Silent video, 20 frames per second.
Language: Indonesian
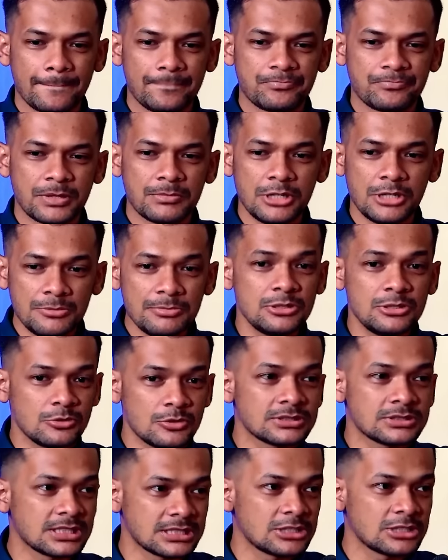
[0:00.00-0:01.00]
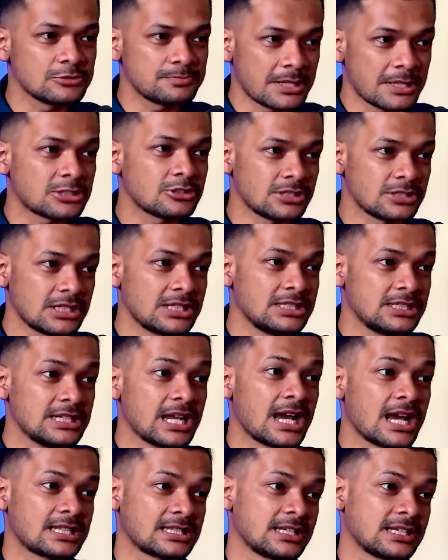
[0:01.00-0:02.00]
beliau mendukung salah satu paslon yang ada di
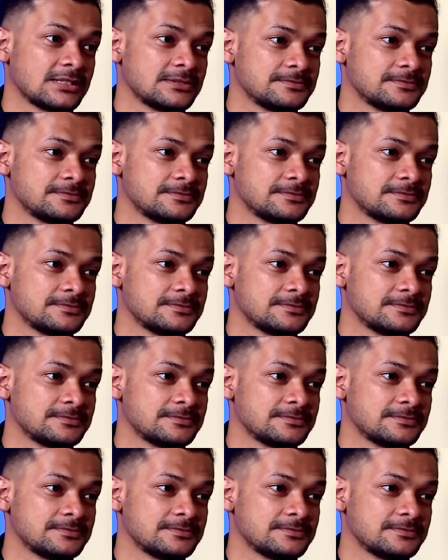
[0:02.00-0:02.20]
Jakarta.